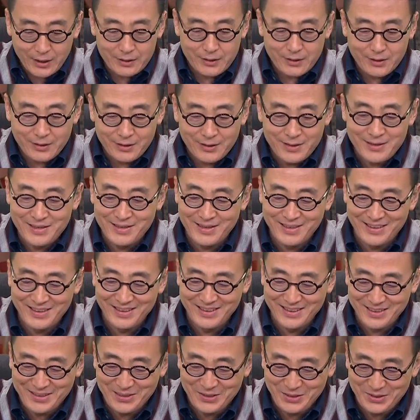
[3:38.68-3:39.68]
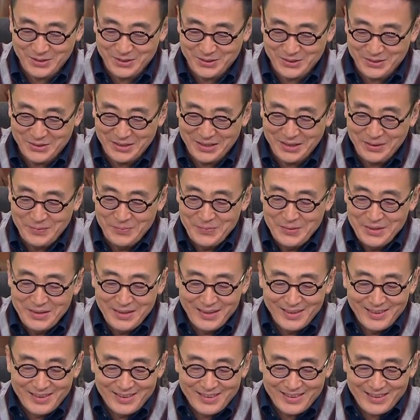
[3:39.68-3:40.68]
就是说他这
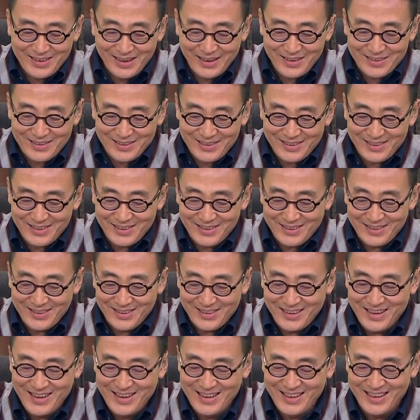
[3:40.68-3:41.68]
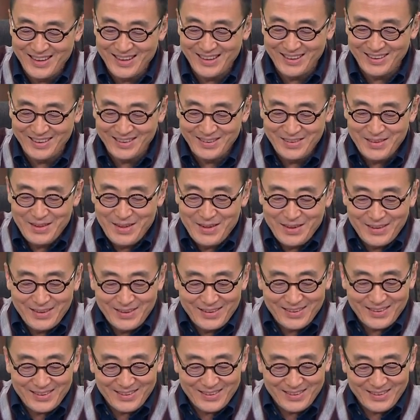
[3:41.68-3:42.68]
个呃，所以
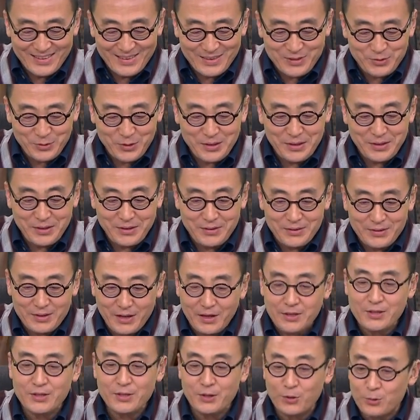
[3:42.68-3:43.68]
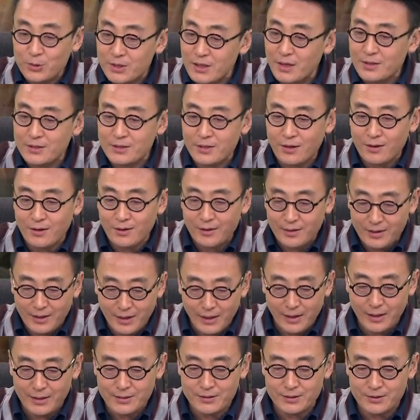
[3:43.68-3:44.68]
但是有件事儿看来是真的，
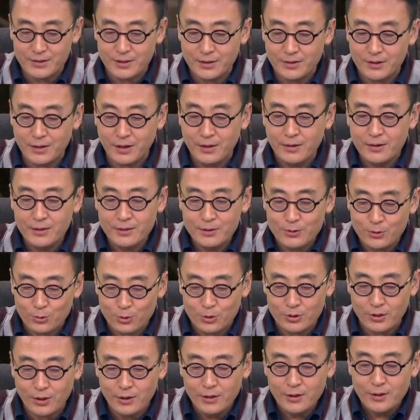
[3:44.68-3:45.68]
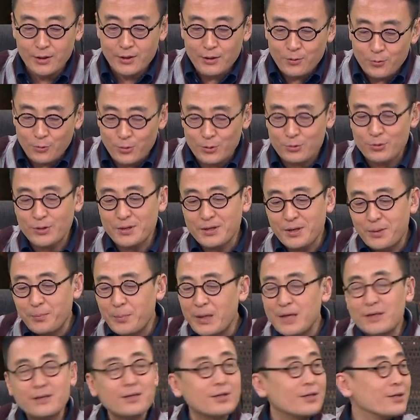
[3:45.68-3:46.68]
就是我说这个媒体这个标
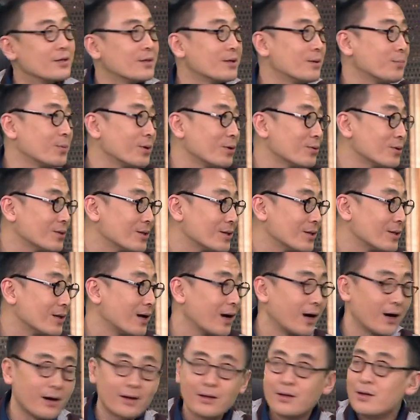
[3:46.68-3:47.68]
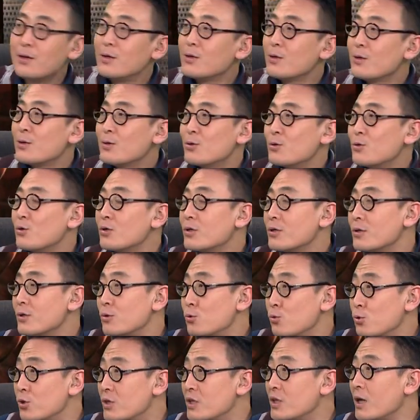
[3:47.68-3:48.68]
题啊，说是与下属
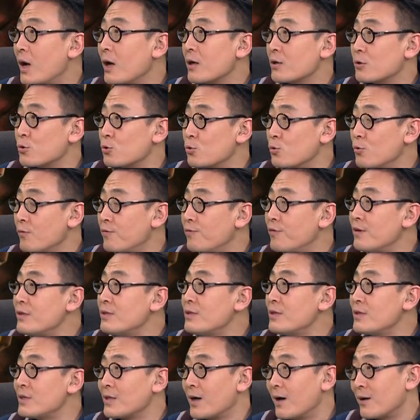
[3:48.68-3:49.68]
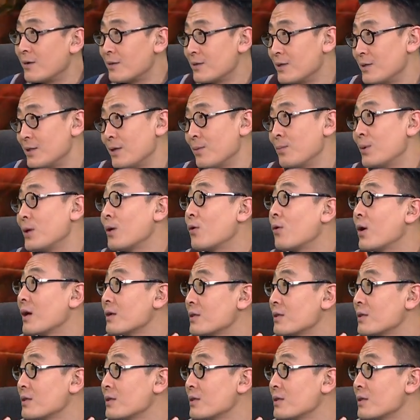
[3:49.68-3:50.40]
分享姐妹花情人。